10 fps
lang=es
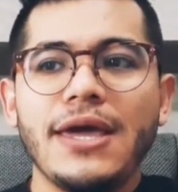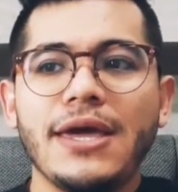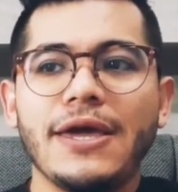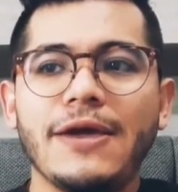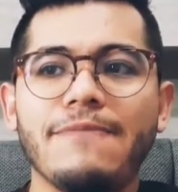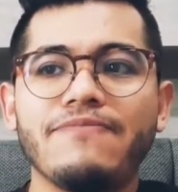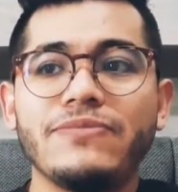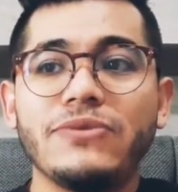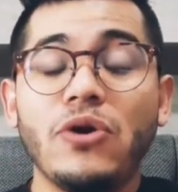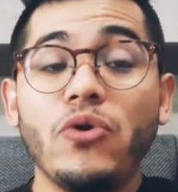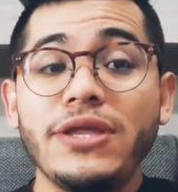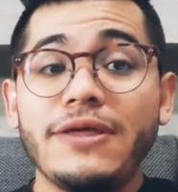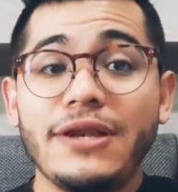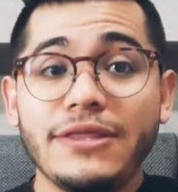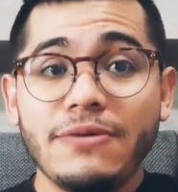Em, de hoy en
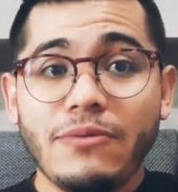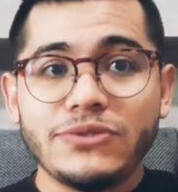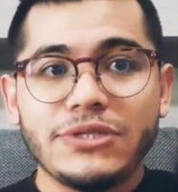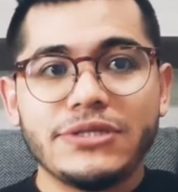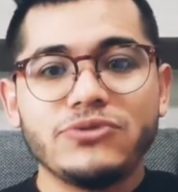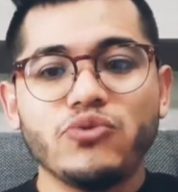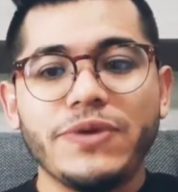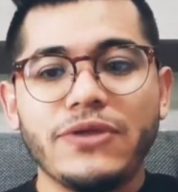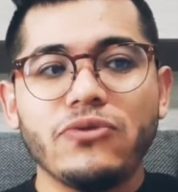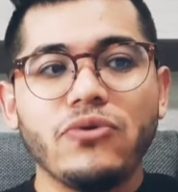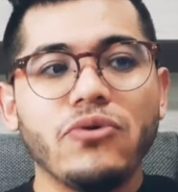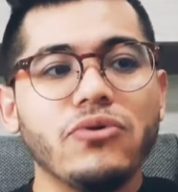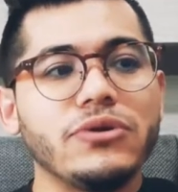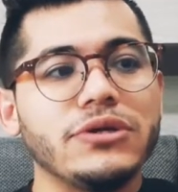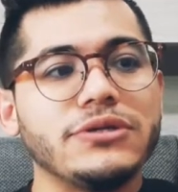adelante vamos a estar subiendo
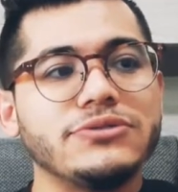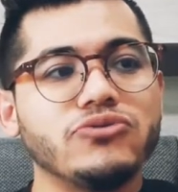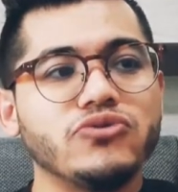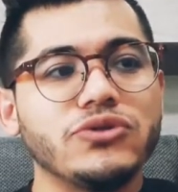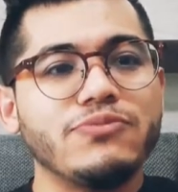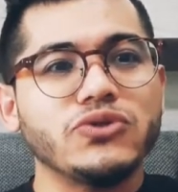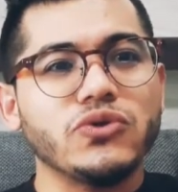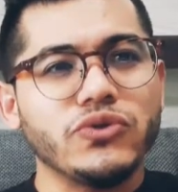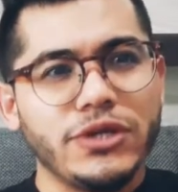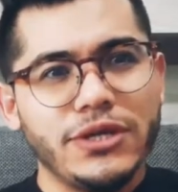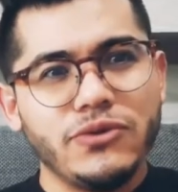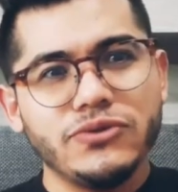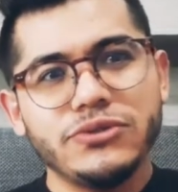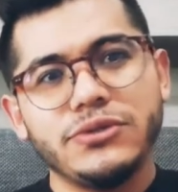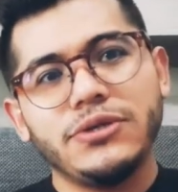eh, estos tipos de
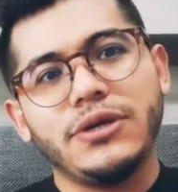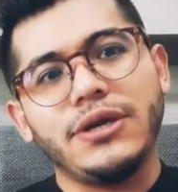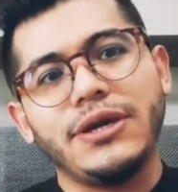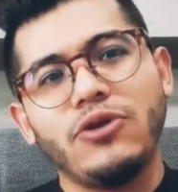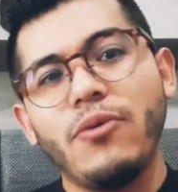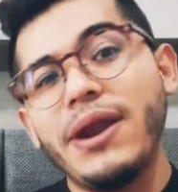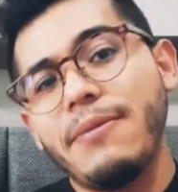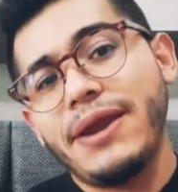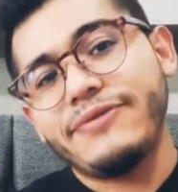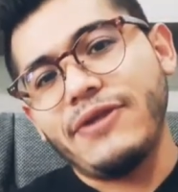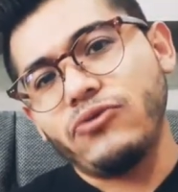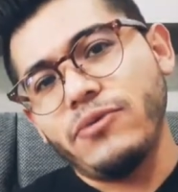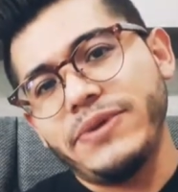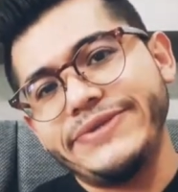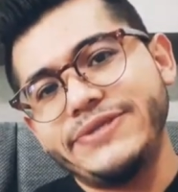contenidos eh, que no van a hablar tanto de
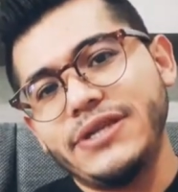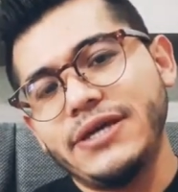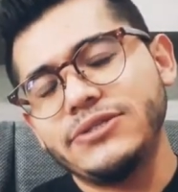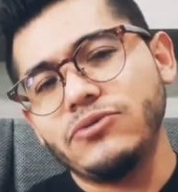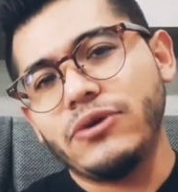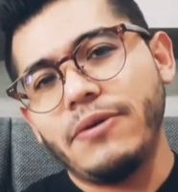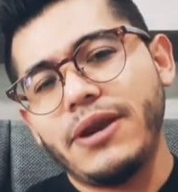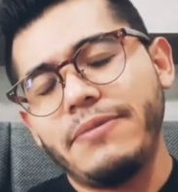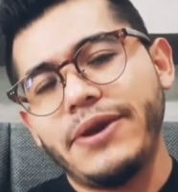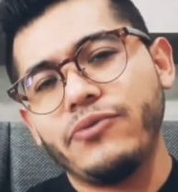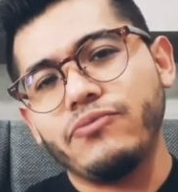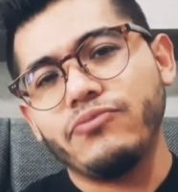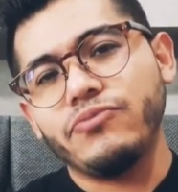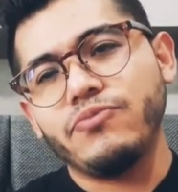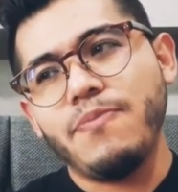medicina, sino que van a hablar de un
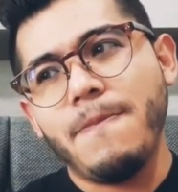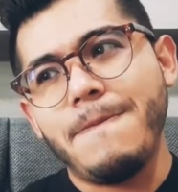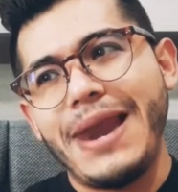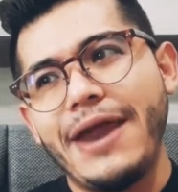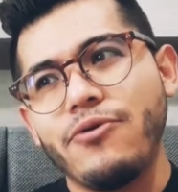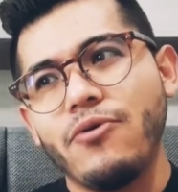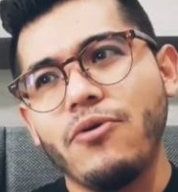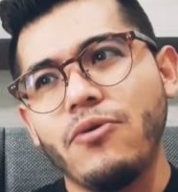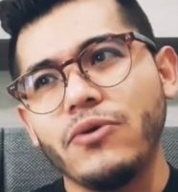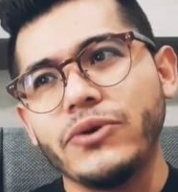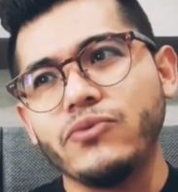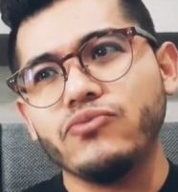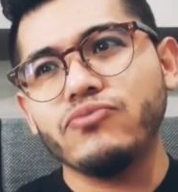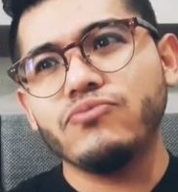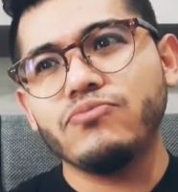plano o en
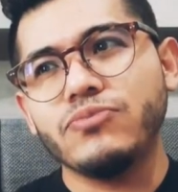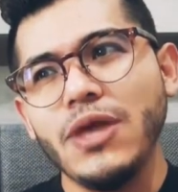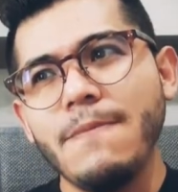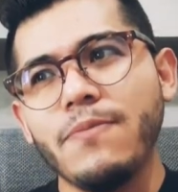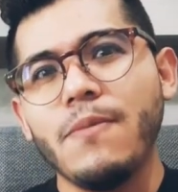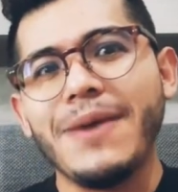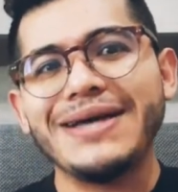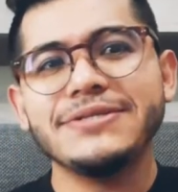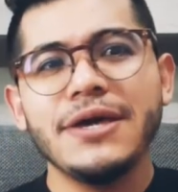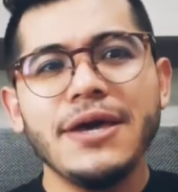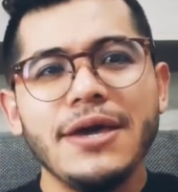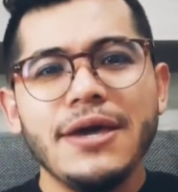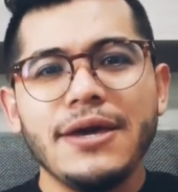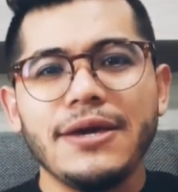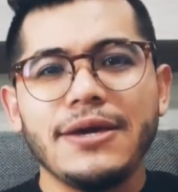un tiempo más
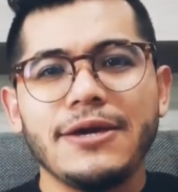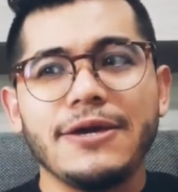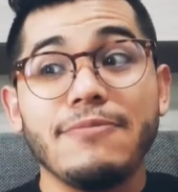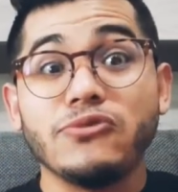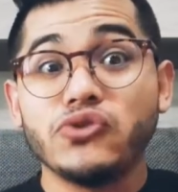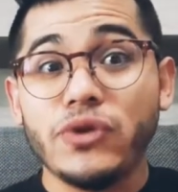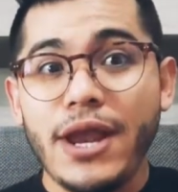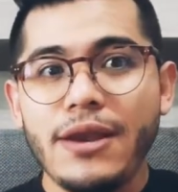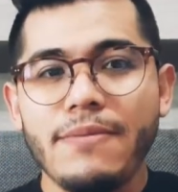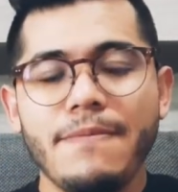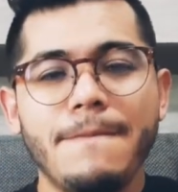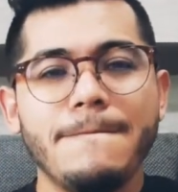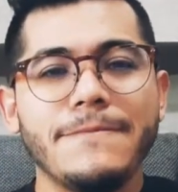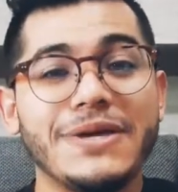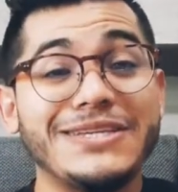eh, emocional,
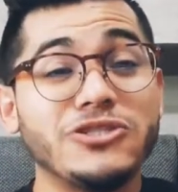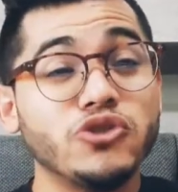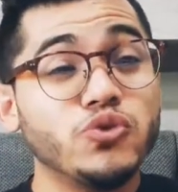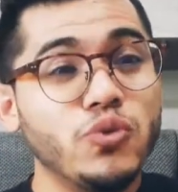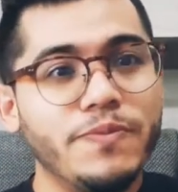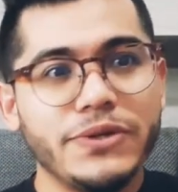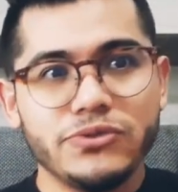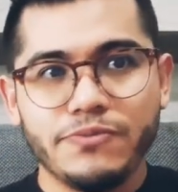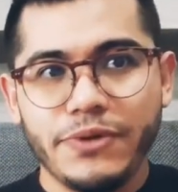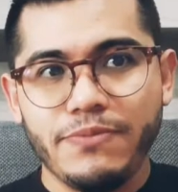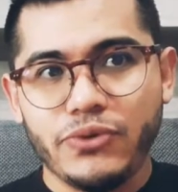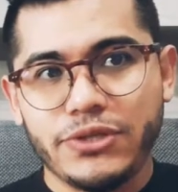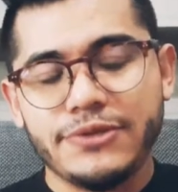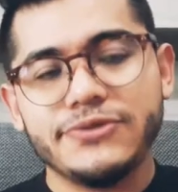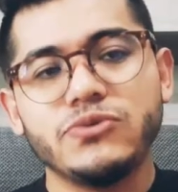que es súper, súper
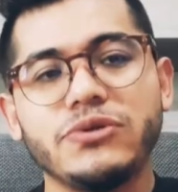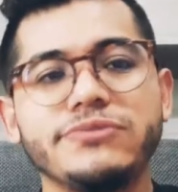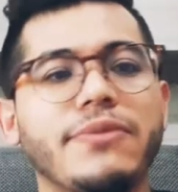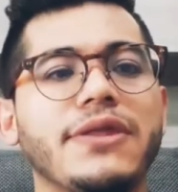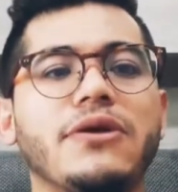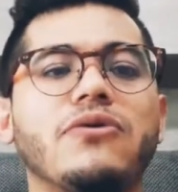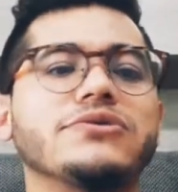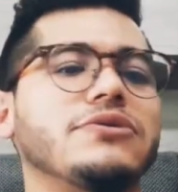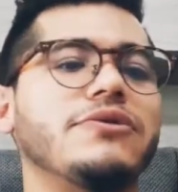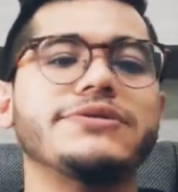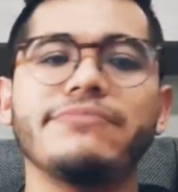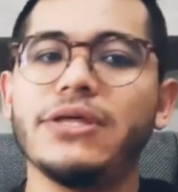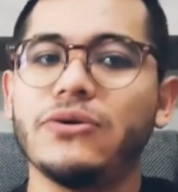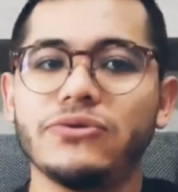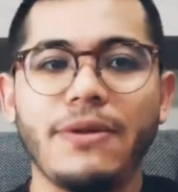importante. Si tú eres médico o si no eres
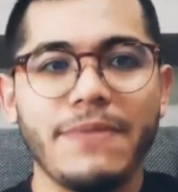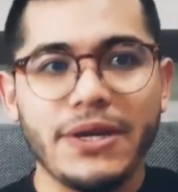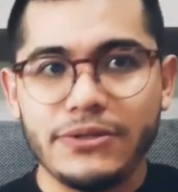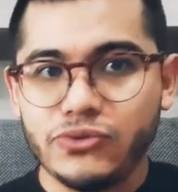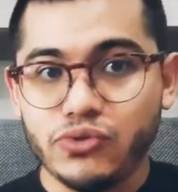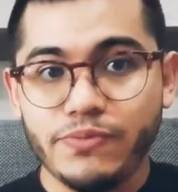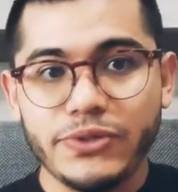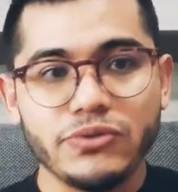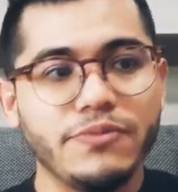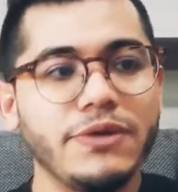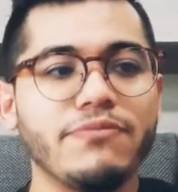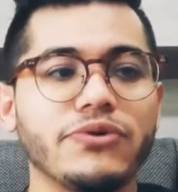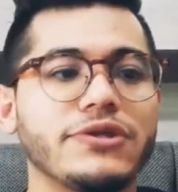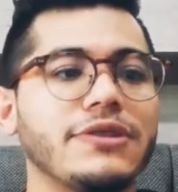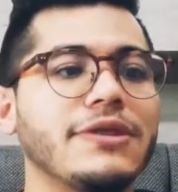médico también, es súper, súper
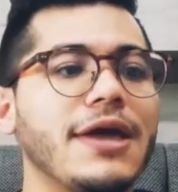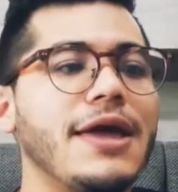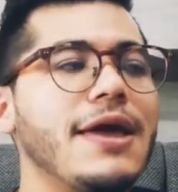importante.